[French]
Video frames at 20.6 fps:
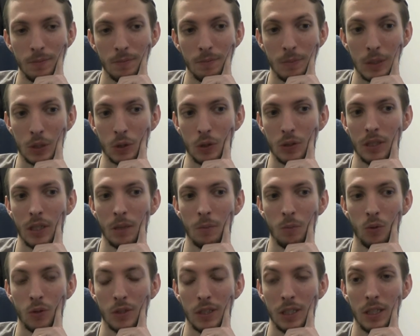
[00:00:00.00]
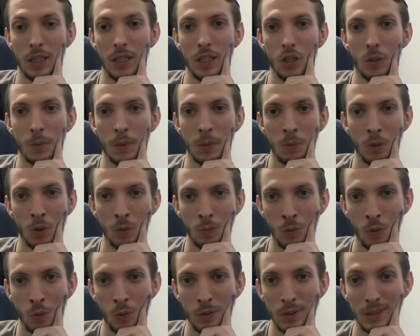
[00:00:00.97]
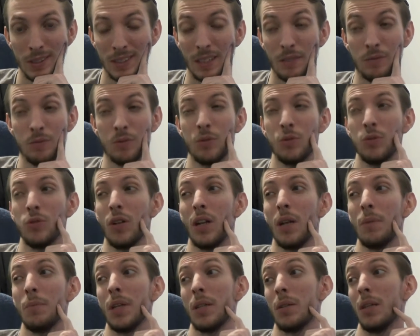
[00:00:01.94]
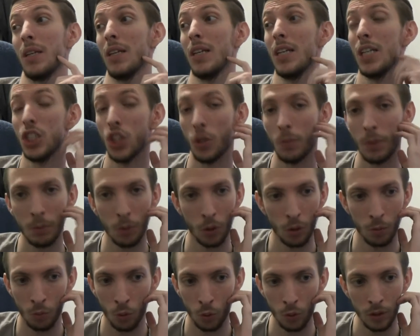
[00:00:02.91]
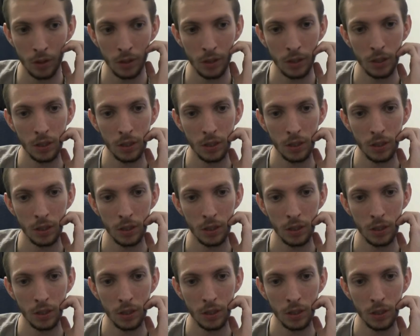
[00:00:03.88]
parce que ça a bloqué énormément de monde, ça a foutu dans la merde énormément de monde.